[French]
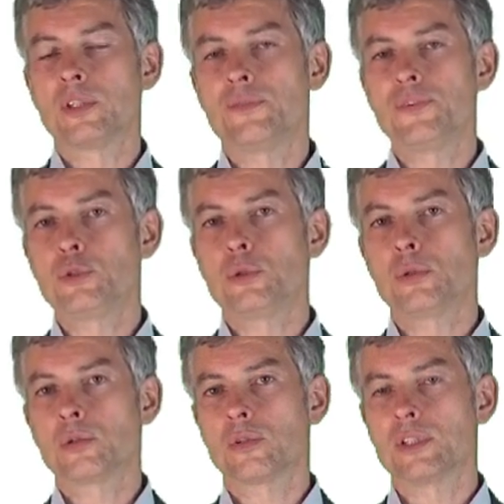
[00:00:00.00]
des
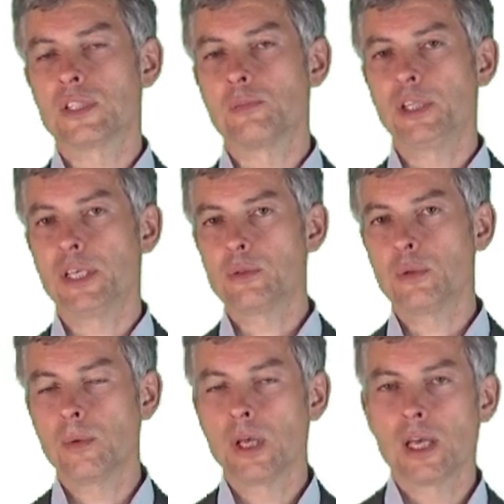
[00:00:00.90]
features dans des
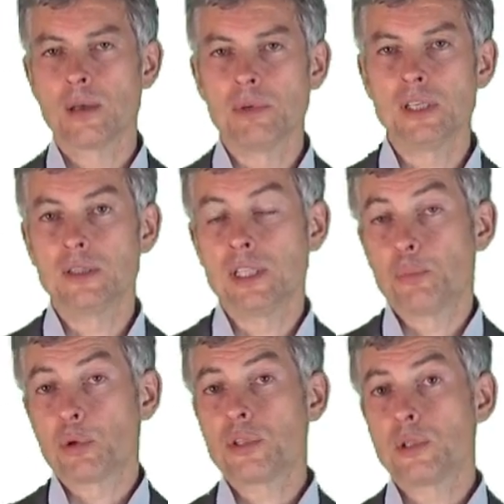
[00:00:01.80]
applications, mais des
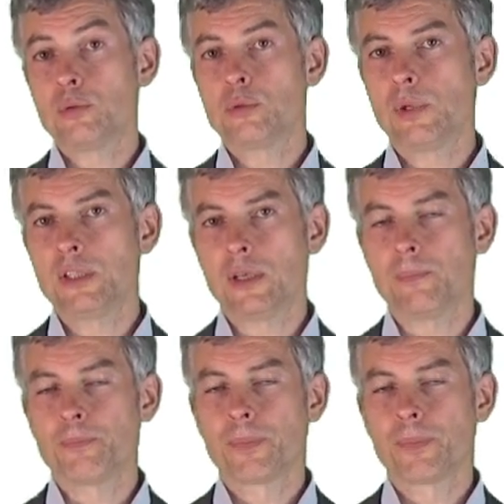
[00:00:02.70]
processus métiers.